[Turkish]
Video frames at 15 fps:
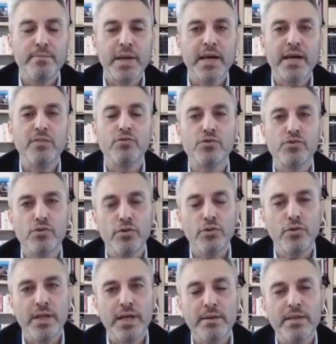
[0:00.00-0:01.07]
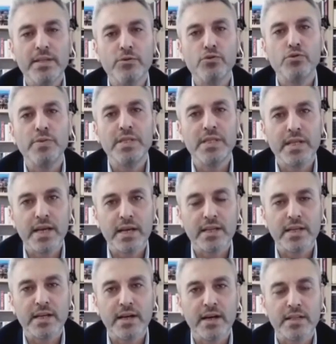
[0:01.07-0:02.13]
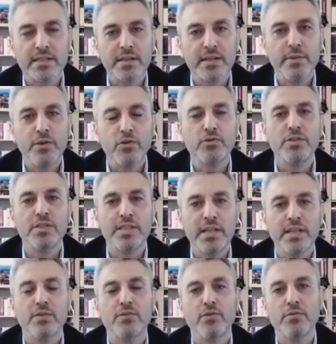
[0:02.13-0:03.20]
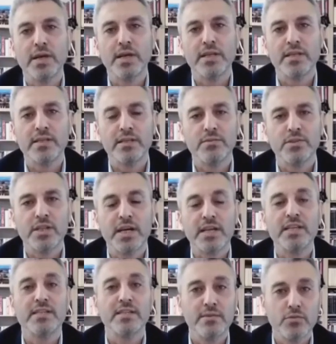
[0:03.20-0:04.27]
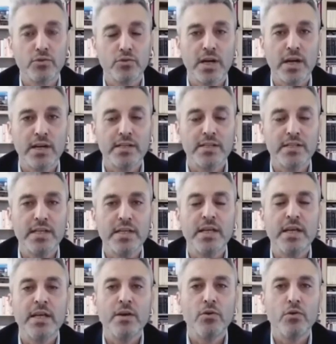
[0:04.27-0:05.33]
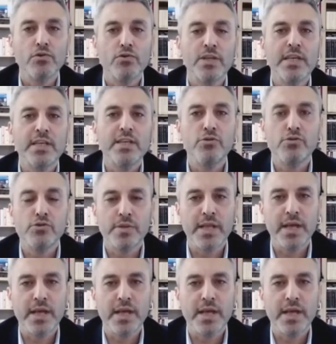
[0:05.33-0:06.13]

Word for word: beyan usulüyle 100 bin liraya kadar artırabiliyordu nitelikli olmayan yatırımcılar yatırım tutarlarını. Onu da 200